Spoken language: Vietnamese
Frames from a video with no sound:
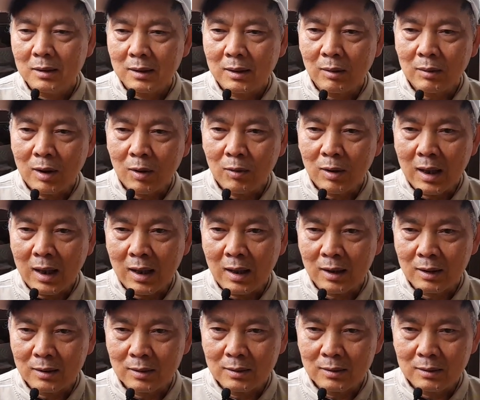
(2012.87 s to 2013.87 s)
lâu lâu
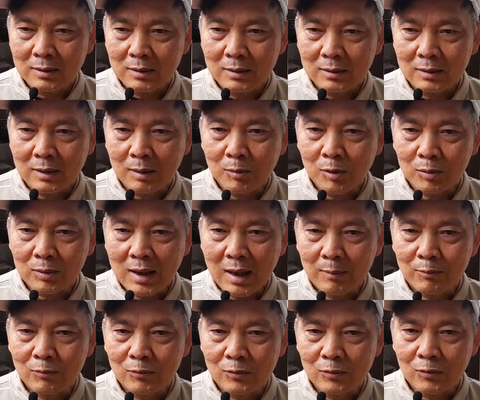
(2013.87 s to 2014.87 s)
là trong một
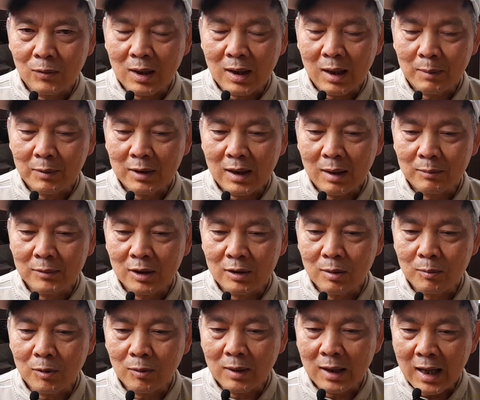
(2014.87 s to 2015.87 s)
năm hoặc hai ba năm gì có
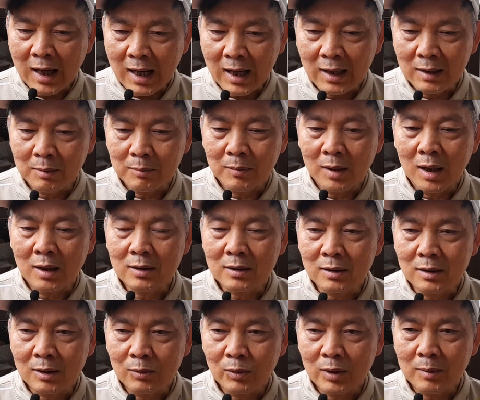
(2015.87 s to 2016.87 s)
một ngày mở
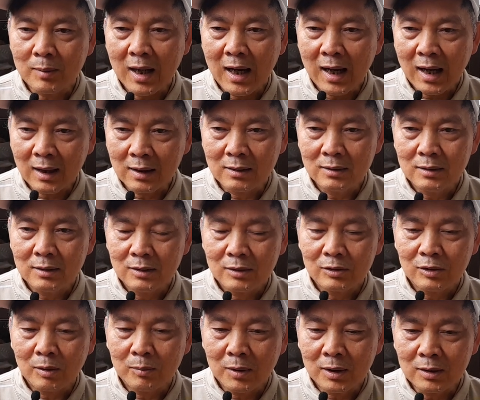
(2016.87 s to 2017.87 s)
cửa quỹ ban
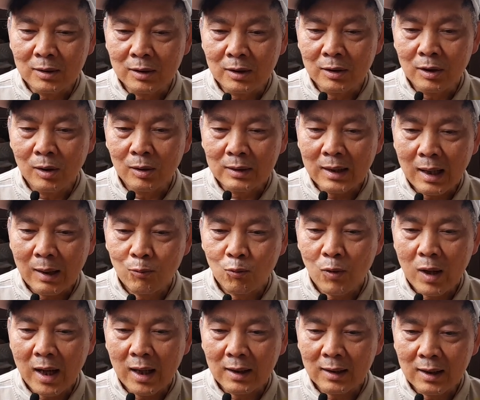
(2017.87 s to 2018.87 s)
cho mọi người vô tham
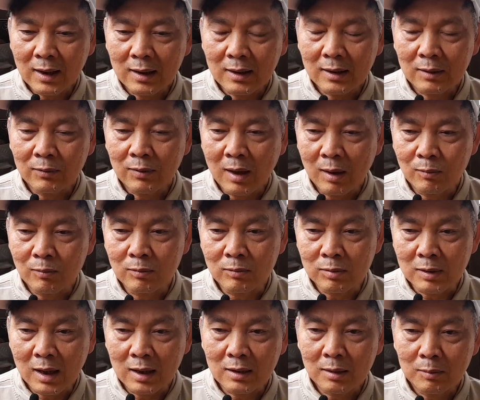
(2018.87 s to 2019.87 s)
quan các cái phòng
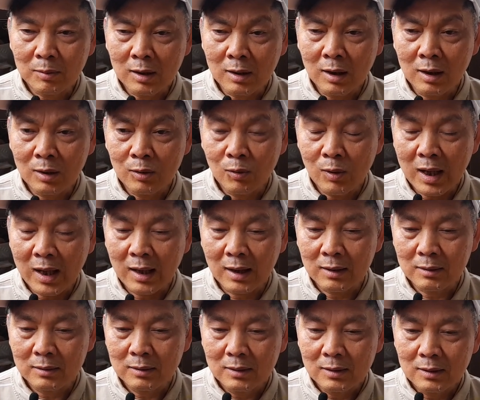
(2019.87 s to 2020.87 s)
các cái cơ
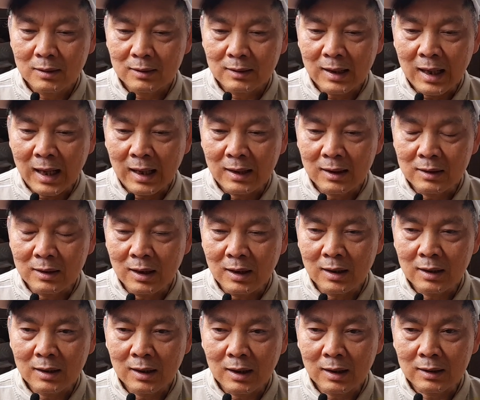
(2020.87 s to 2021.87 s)
quan đại
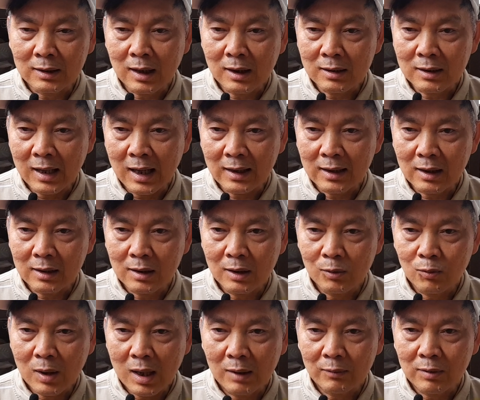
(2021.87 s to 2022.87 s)
diện hay là tất cả các cơ
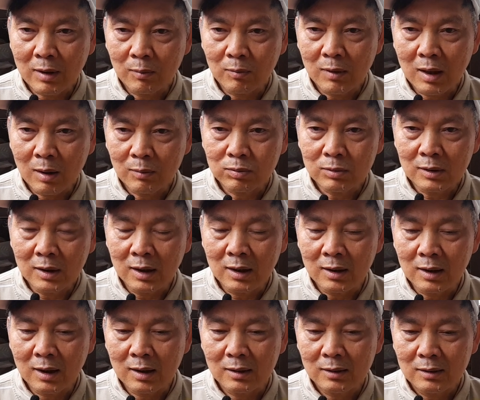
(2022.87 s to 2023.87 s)
quan phòng ốc
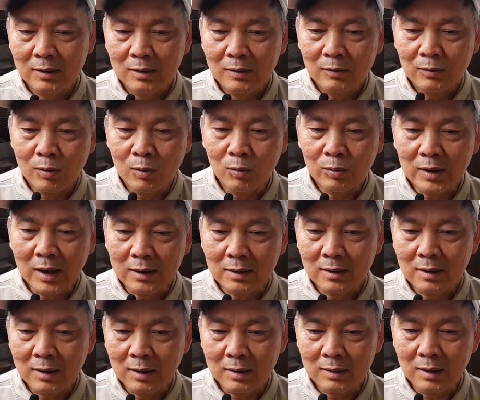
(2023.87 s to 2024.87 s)
gì á phụ trách
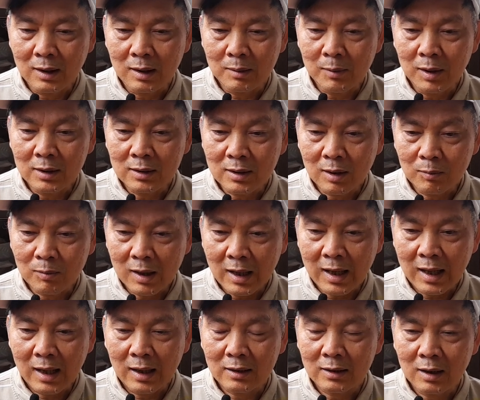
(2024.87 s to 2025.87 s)
ờ, về bên công
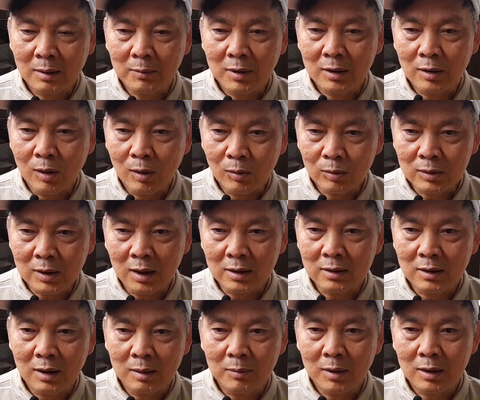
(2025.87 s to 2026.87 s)
an về bên hộ tịch
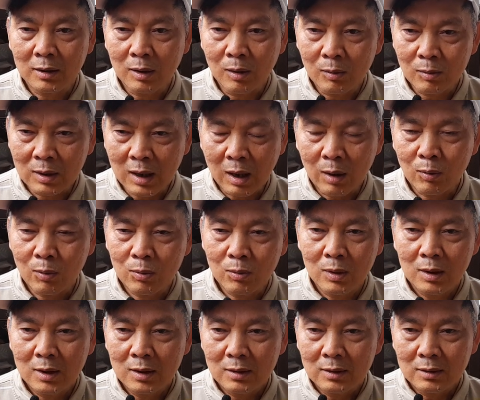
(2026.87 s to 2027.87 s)
về bên hộ khẩu
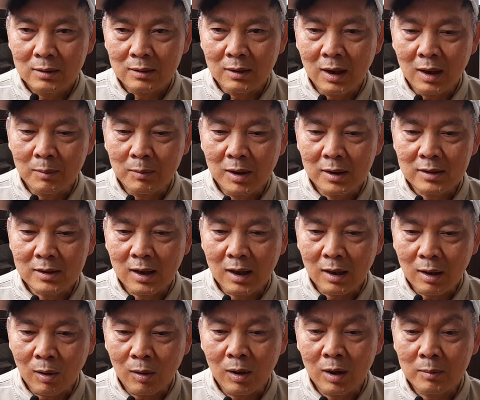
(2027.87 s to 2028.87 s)
về bên xã
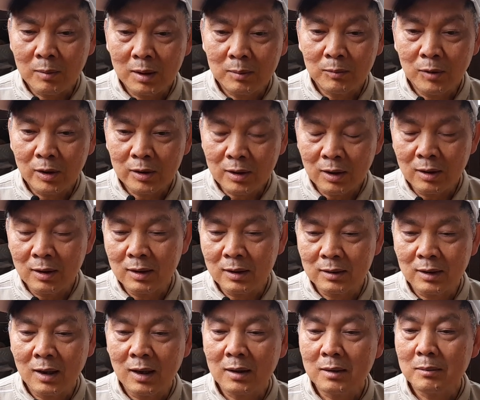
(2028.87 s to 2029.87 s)
hội bên môi trường
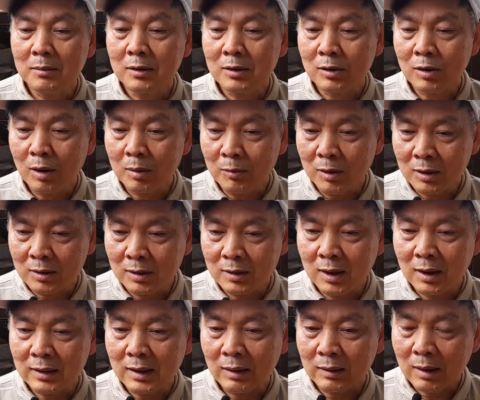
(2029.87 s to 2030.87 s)
gì á cho mọi người
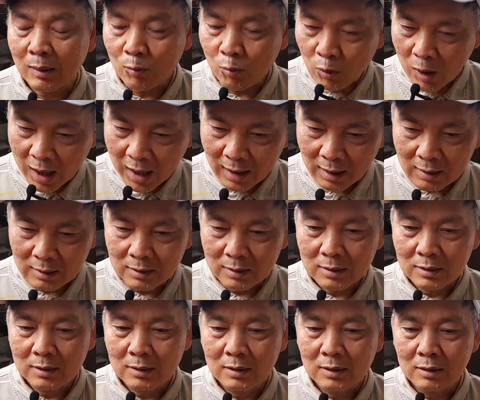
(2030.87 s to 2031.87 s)
dân vào tham quan
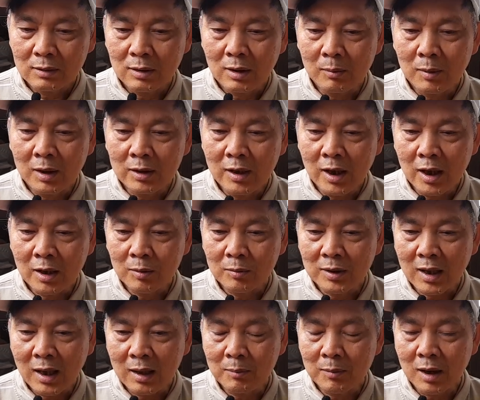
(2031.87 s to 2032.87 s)
rồi bệnh viện cũng
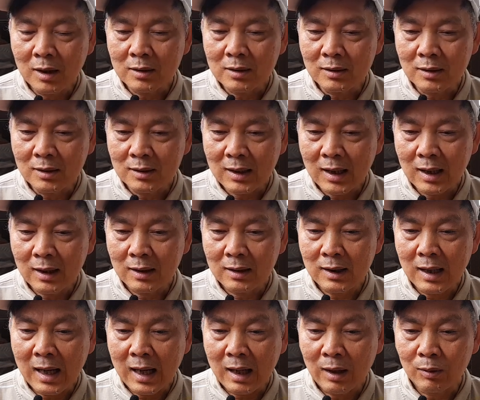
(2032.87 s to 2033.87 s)
vậy mở cửa ra
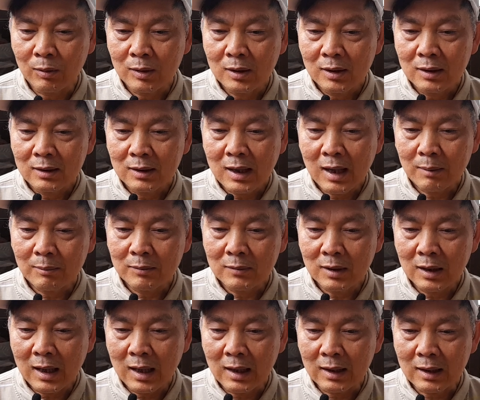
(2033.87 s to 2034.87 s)
vào thăm
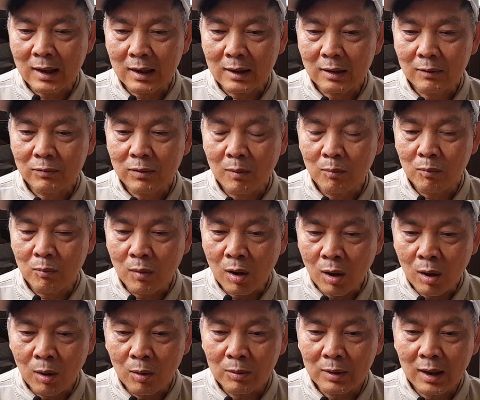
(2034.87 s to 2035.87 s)
là các cái phòng
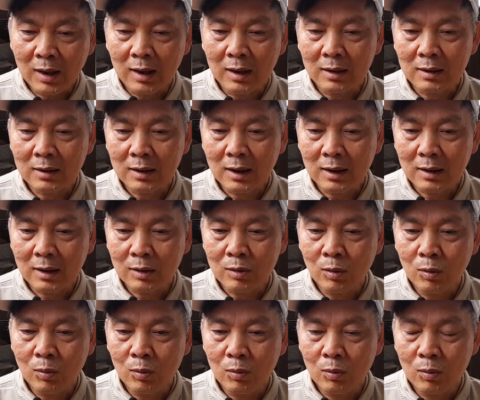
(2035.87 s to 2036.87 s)
mổ nè các cái
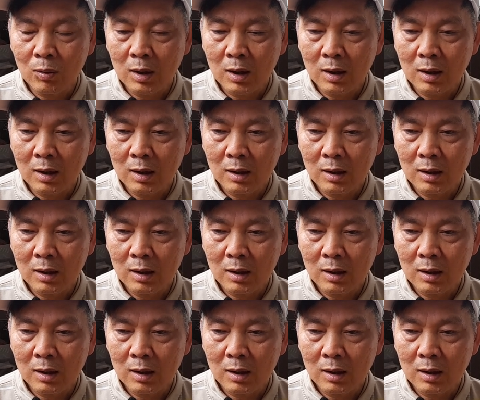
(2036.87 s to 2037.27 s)
khu uh,